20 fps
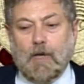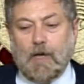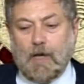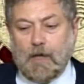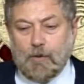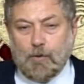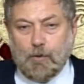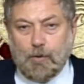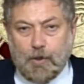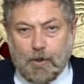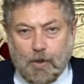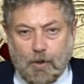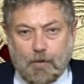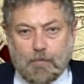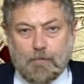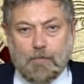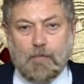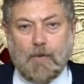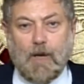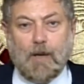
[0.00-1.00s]
انه
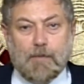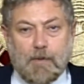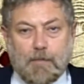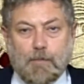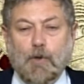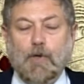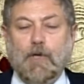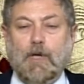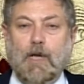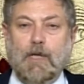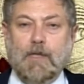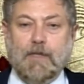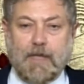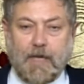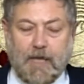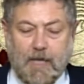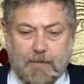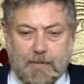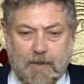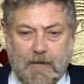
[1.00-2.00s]
اليوم قبل بكره
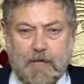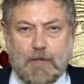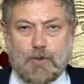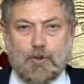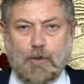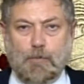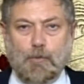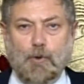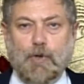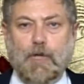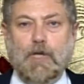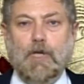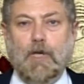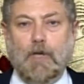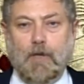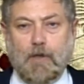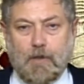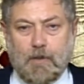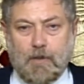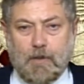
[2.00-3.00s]
انتخاب رئيس
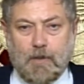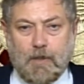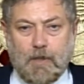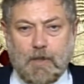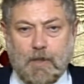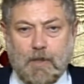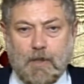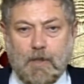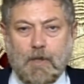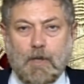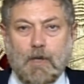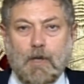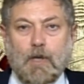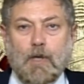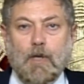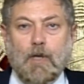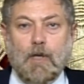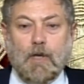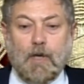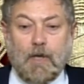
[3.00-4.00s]
جمهوريه
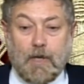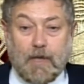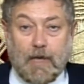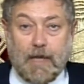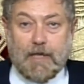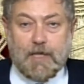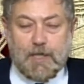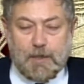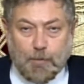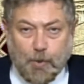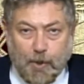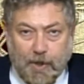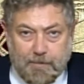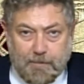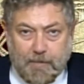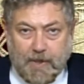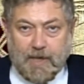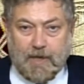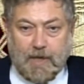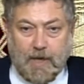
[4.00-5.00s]
رئيس
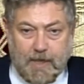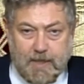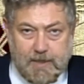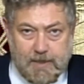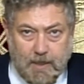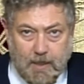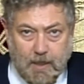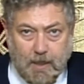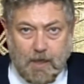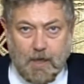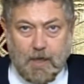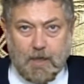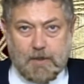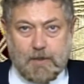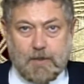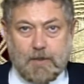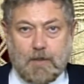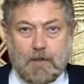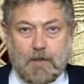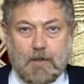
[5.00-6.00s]
مهمه رئيس انقاذ
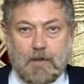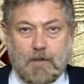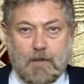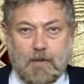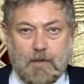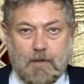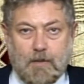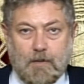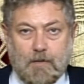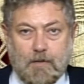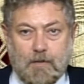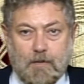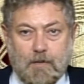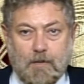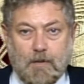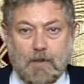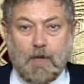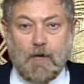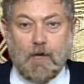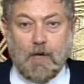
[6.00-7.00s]

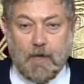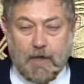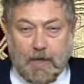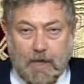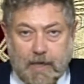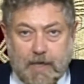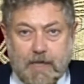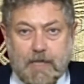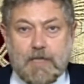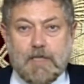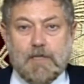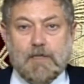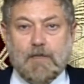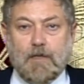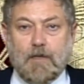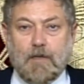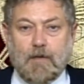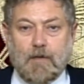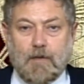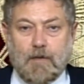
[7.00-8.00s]
رئيس
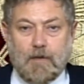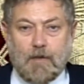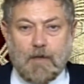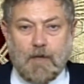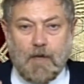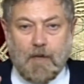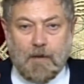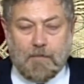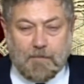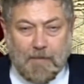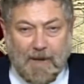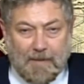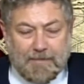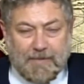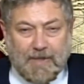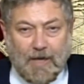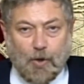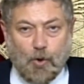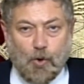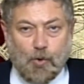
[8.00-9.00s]

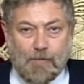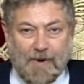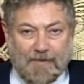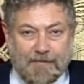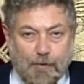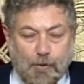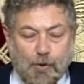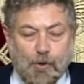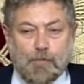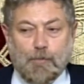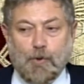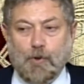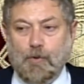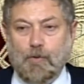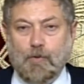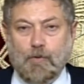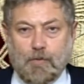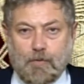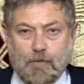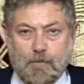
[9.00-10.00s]
مبدأه ومفهومه
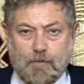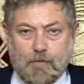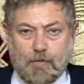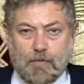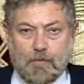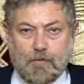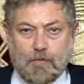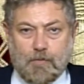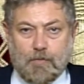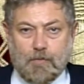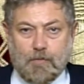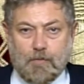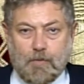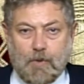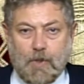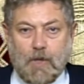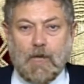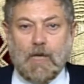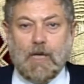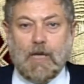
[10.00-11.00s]

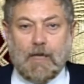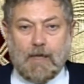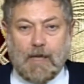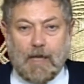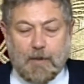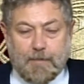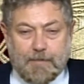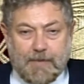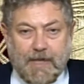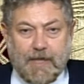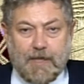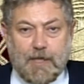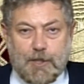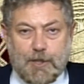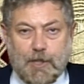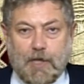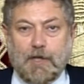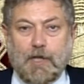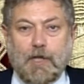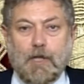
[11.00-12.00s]
للبنان
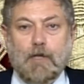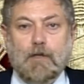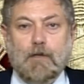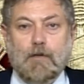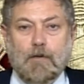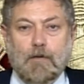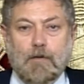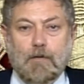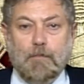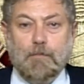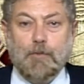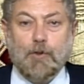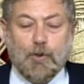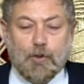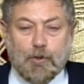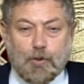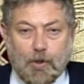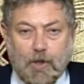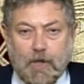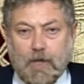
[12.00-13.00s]
الجديد
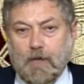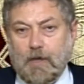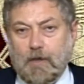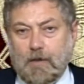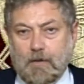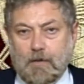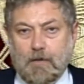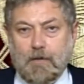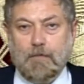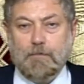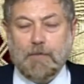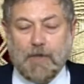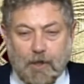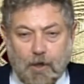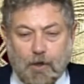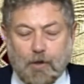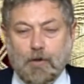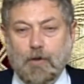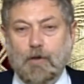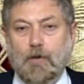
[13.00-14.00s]
بينطلق من
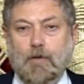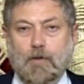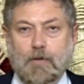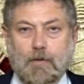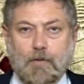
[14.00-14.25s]
هون